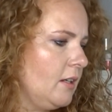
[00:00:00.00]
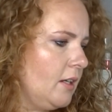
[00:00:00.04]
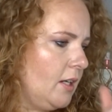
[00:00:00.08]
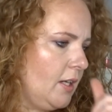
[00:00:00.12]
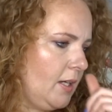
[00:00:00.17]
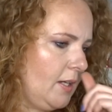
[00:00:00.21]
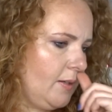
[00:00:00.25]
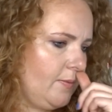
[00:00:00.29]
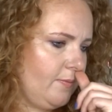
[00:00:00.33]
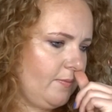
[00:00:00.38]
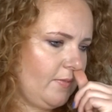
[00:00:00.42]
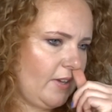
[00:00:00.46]

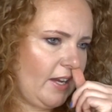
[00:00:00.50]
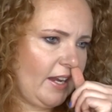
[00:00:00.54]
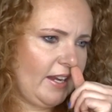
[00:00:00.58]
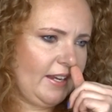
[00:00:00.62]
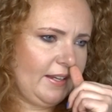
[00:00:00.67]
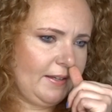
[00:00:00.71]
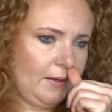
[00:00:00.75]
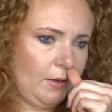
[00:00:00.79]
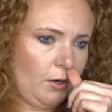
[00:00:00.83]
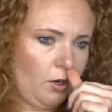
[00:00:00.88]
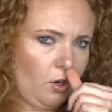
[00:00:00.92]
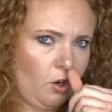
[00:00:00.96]
ähm,
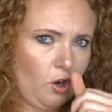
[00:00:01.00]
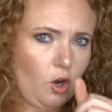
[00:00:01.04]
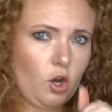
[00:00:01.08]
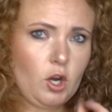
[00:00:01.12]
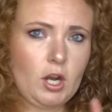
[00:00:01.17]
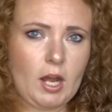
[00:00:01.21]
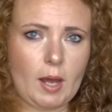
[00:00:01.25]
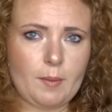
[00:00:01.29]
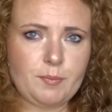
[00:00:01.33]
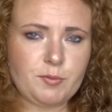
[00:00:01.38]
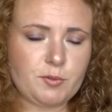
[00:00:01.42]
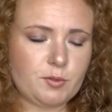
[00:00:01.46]
ein
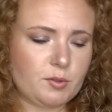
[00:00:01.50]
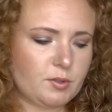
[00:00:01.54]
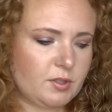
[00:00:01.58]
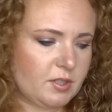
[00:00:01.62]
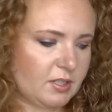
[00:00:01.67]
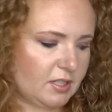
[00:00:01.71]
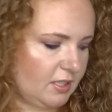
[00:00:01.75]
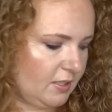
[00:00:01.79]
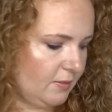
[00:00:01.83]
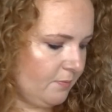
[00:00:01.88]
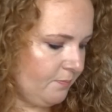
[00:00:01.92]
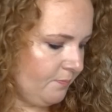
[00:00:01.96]
Haul
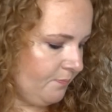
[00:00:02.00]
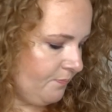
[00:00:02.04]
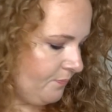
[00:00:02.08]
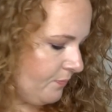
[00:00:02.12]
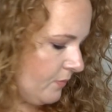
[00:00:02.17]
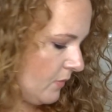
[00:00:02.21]
abzudrehen,